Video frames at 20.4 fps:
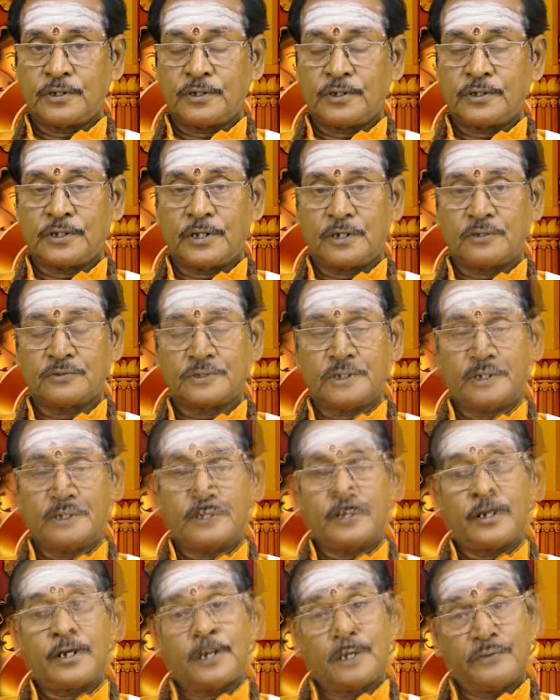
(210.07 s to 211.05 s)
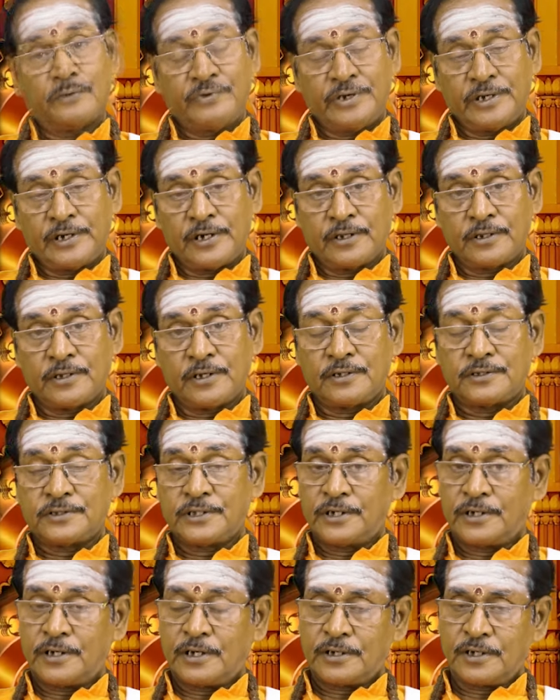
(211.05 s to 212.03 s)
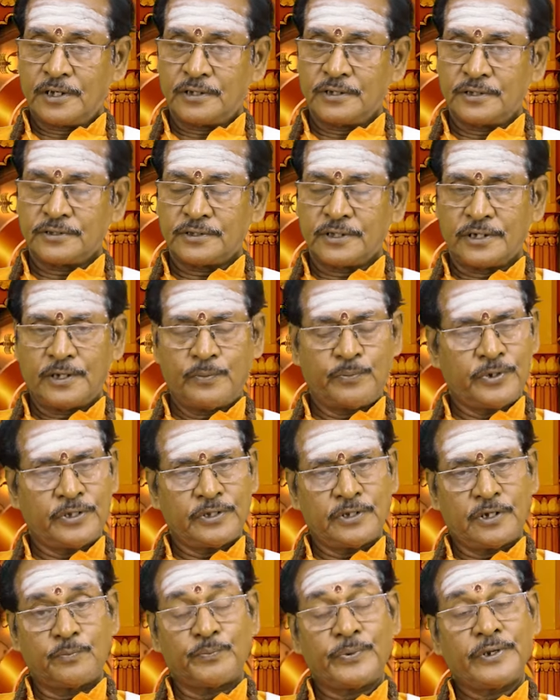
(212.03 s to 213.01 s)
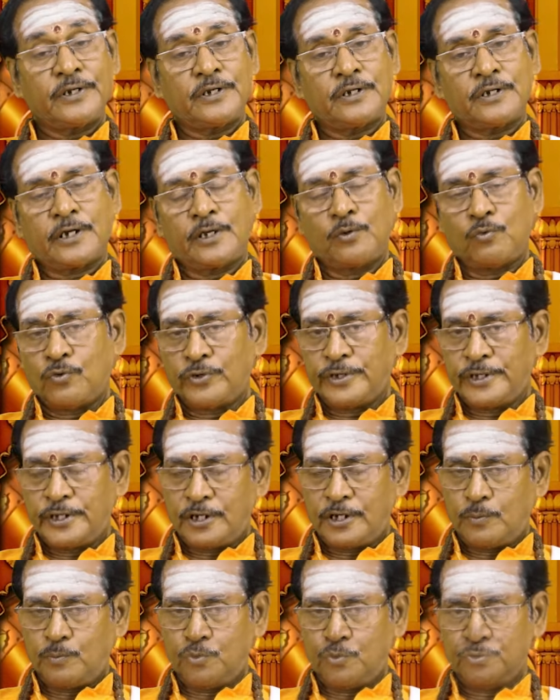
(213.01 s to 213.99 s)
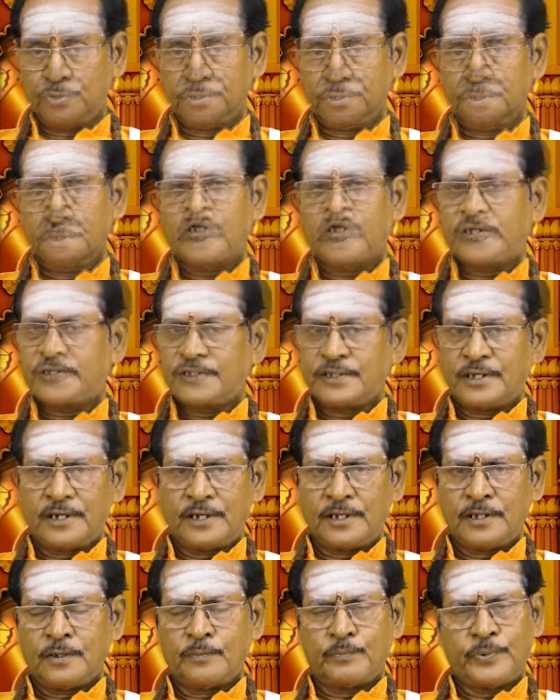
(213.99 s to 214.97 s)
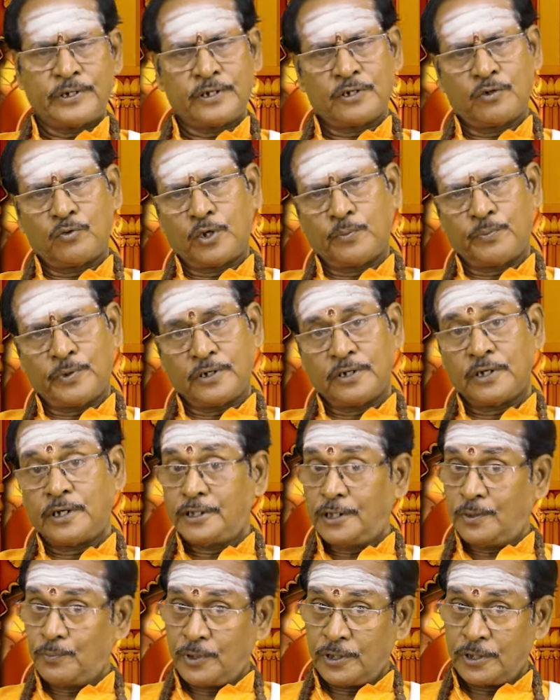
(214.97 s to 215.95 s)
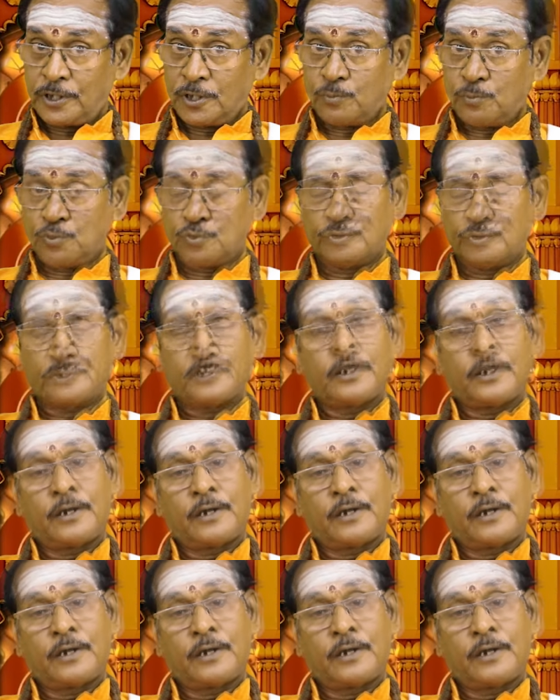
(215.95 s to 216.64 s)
இருந்தாலும் சரி வீட்டில் இருந்தாலும் சரி நாட்டில் இருந்தாலும் சரி எப்படி இருந்தாலும் பெண்கள் கை ஓங்கி இருக்க போகுது அரசியலில் பெண்களுடைய பங்கு அதிகமாக இருக்க போகுது